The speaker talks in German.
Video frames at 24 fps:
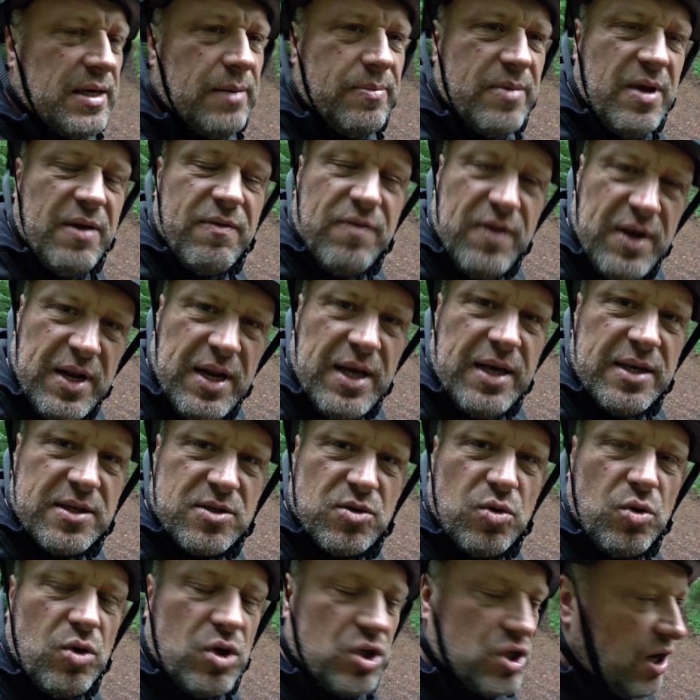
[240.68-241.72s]
gibt da viele
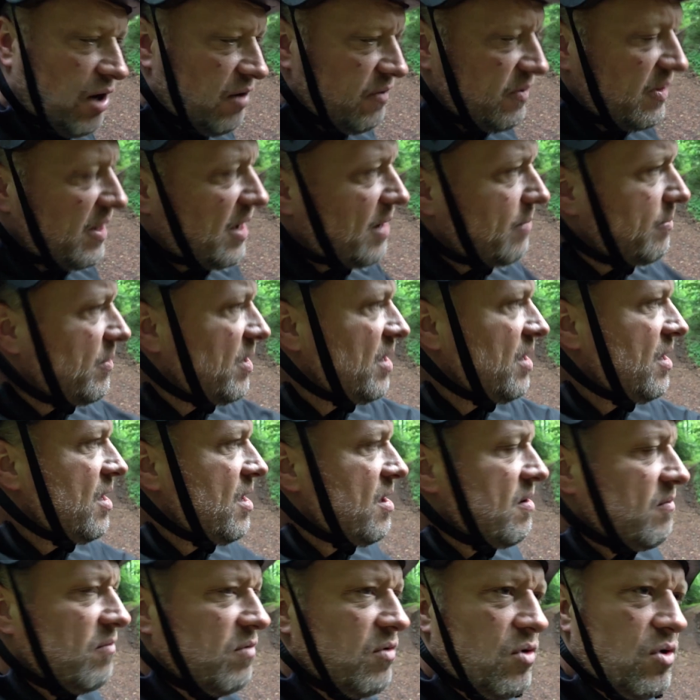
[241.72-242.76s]
historische Aufnahmen,
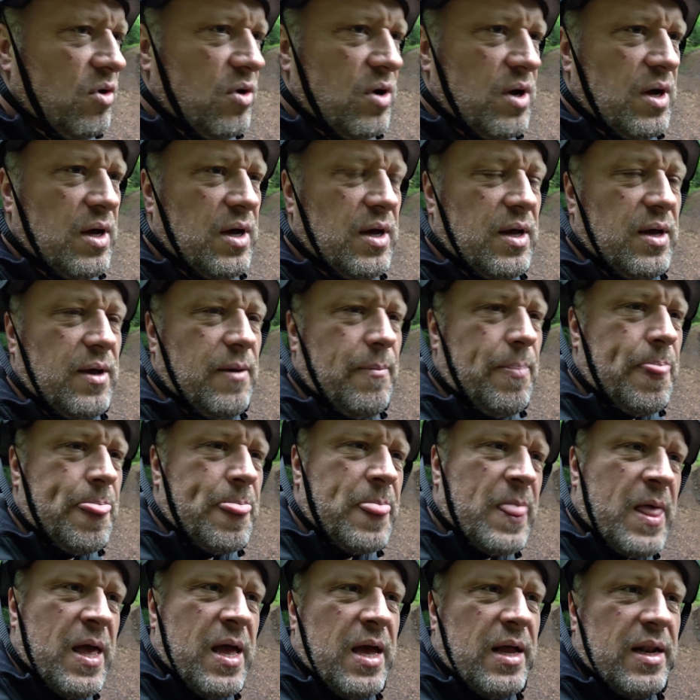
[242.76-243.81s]
wo ähm,
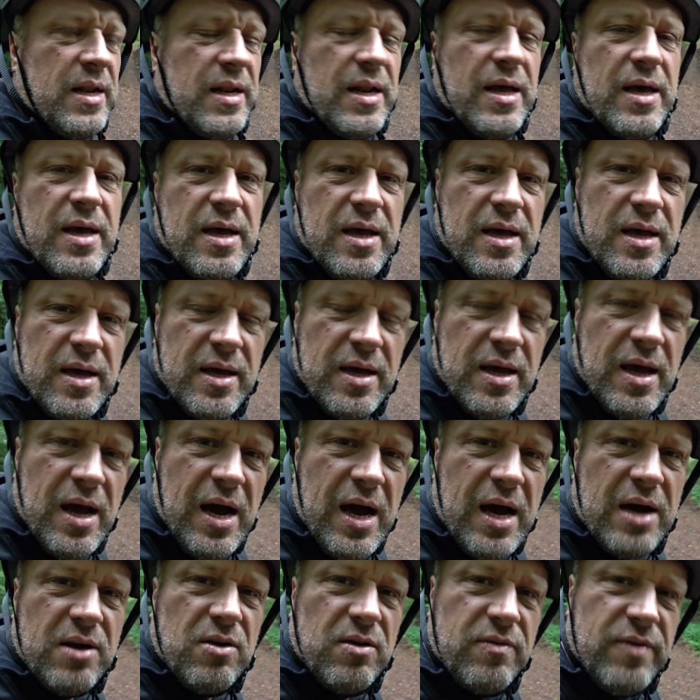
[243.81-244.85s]
äh,
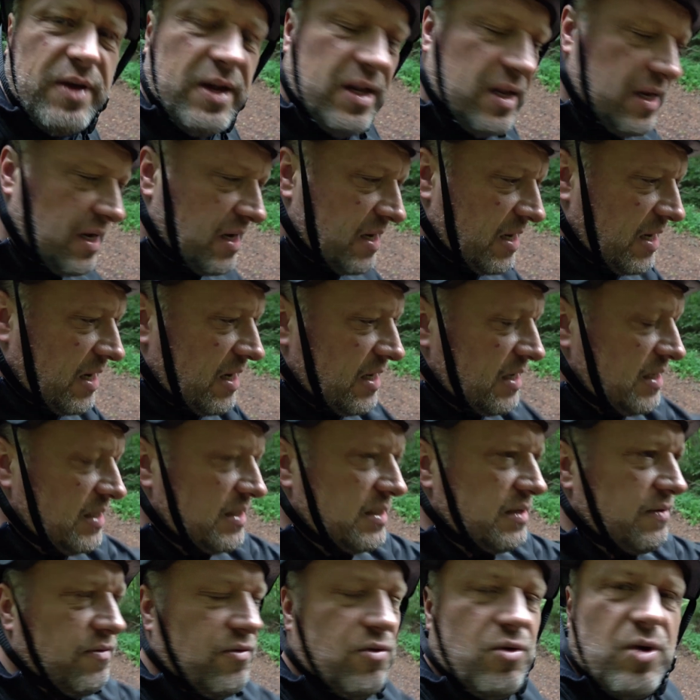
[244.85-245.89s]
Adolf Hitler da
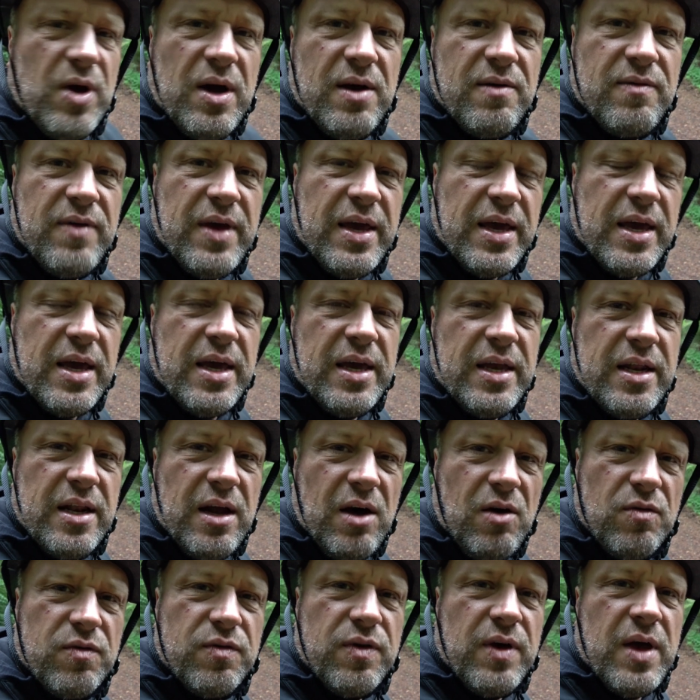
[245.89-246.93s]
diesen Führerweg
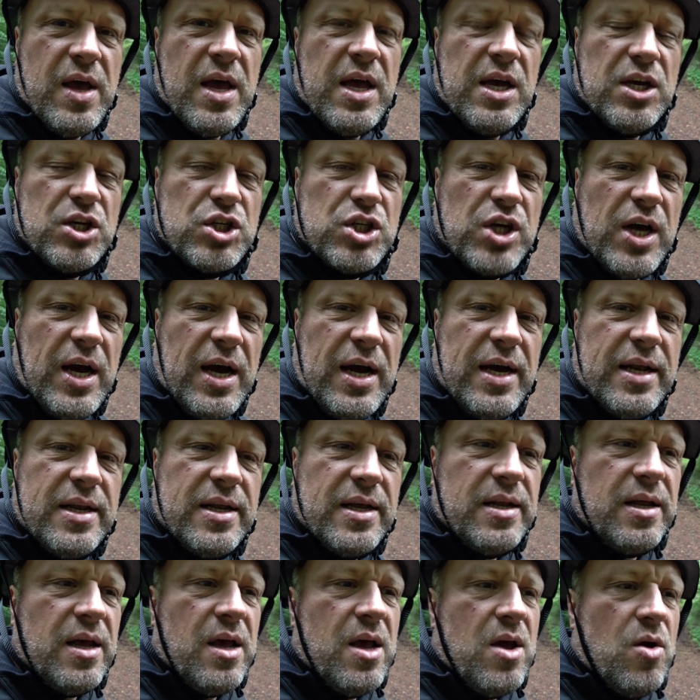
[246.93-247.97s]

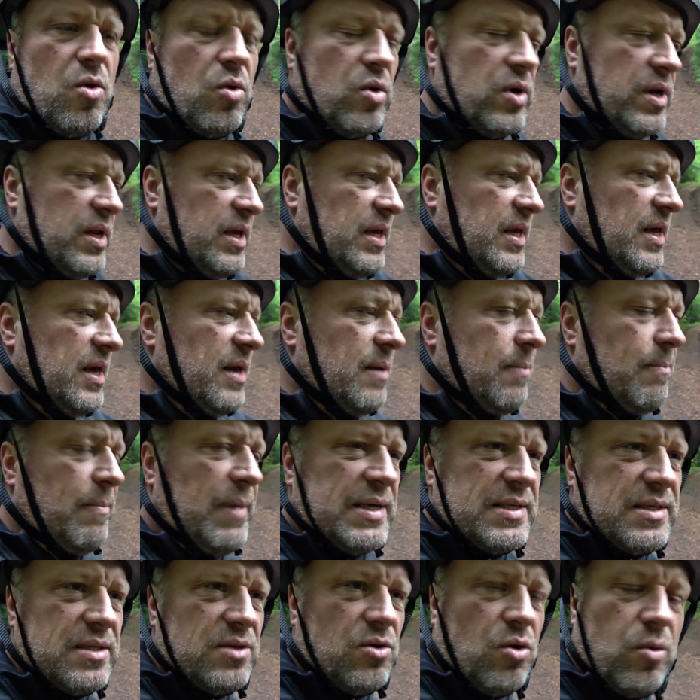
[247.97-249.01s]
hinaufschreitet und die
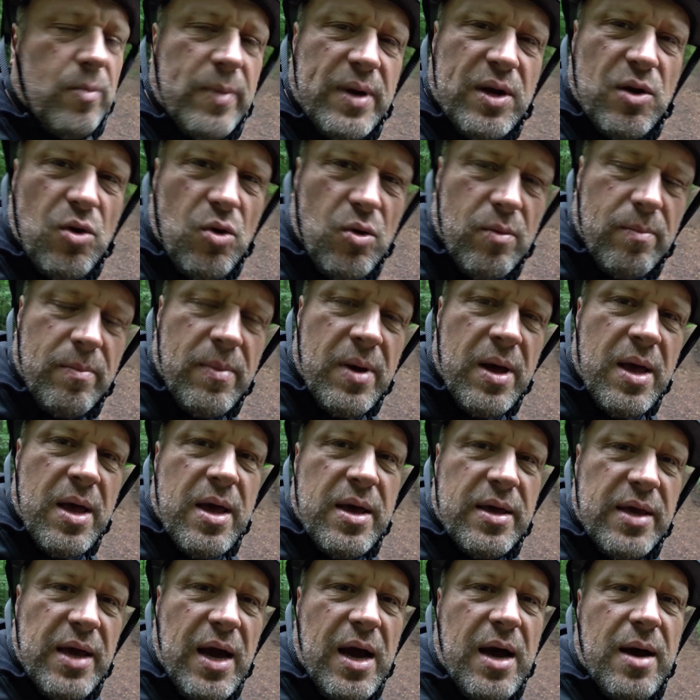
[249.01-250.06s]
Massen um ihn rum
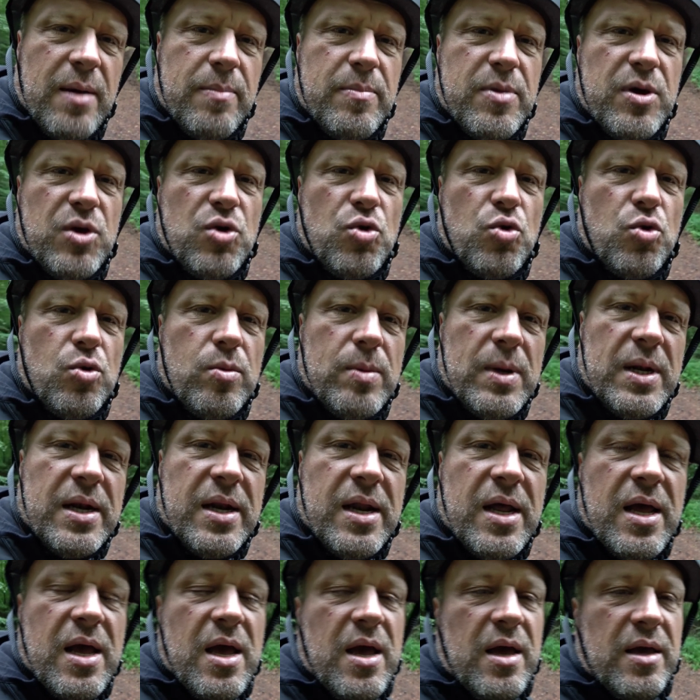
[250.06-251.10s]
ja
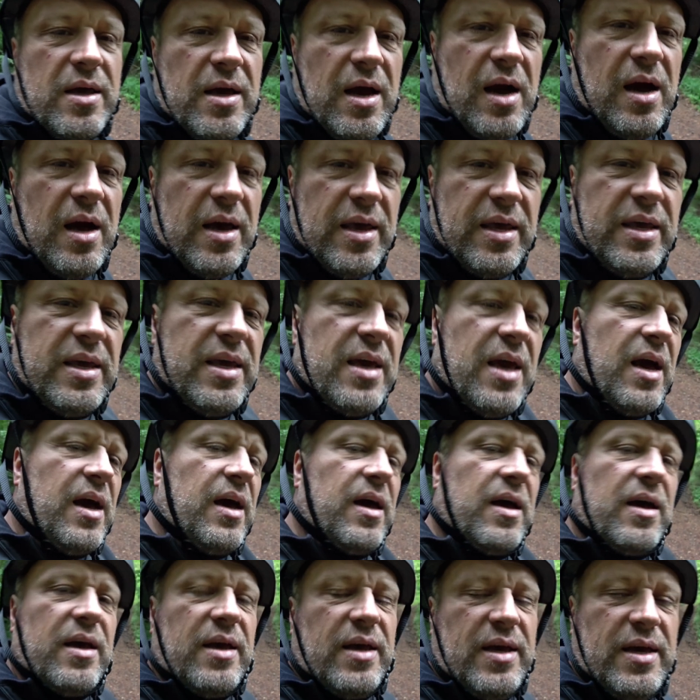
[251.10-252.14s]
bejubeln, ja
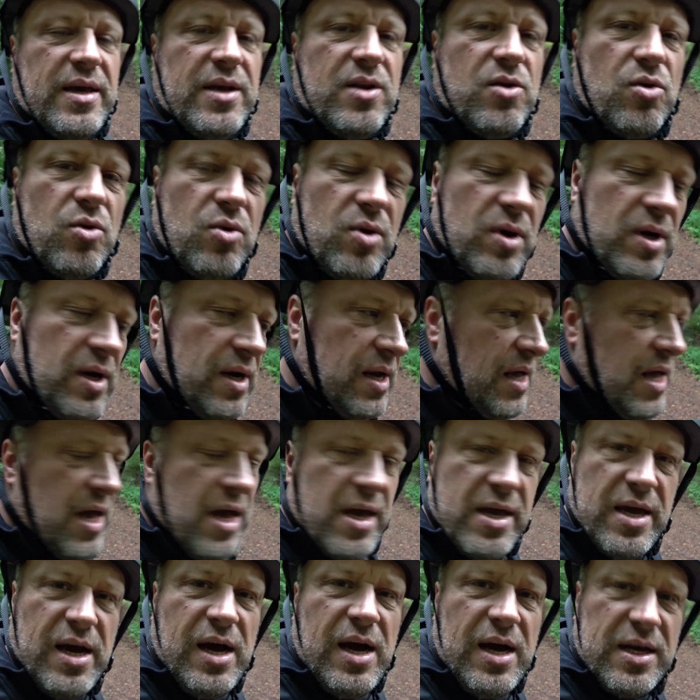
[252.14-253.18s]
ihr Idol.
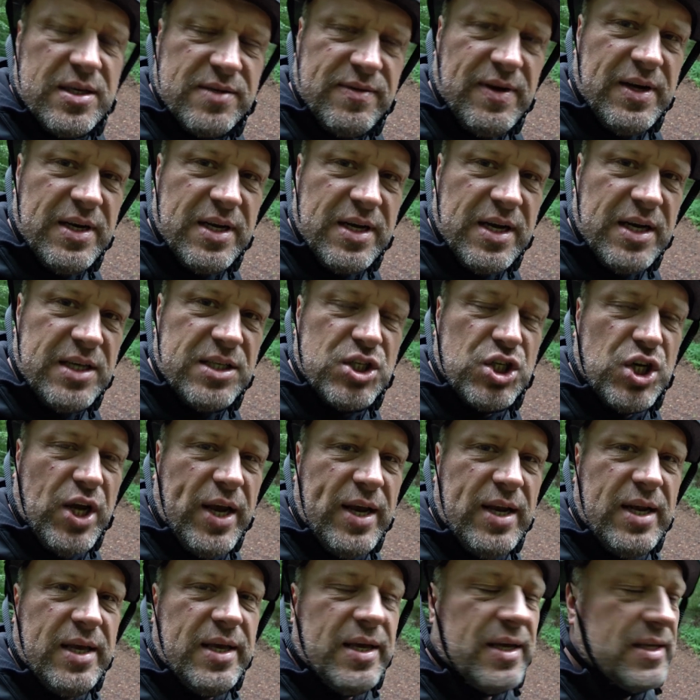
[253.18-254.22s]
Ja, es war eine ganz
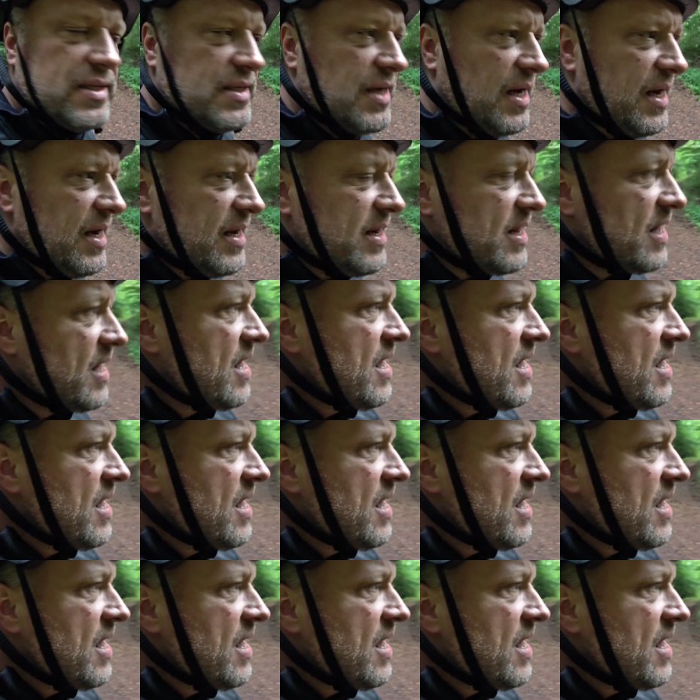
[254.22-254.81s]
schreckliche Zeit.